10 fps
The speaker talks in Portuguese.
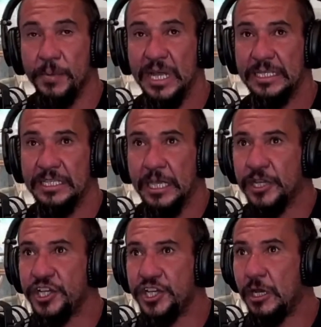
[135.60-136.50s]
mas assim,
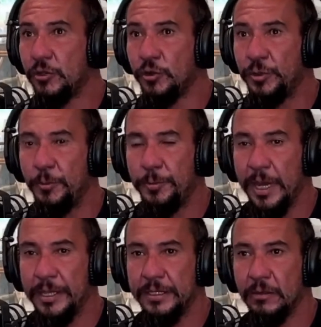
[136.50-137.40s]
a gente era doido por
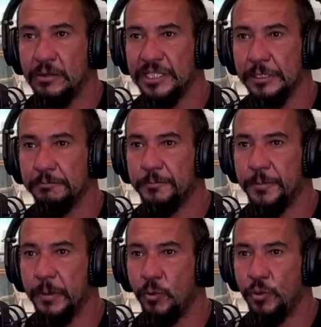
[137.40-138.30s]
praia. Então, assim,
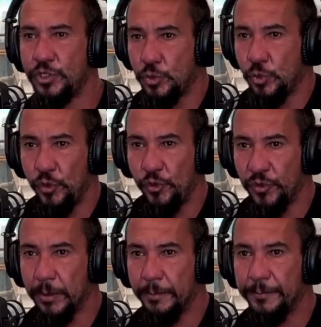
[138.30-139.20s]
o
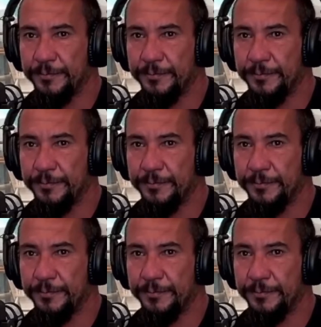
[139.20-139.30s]
surf,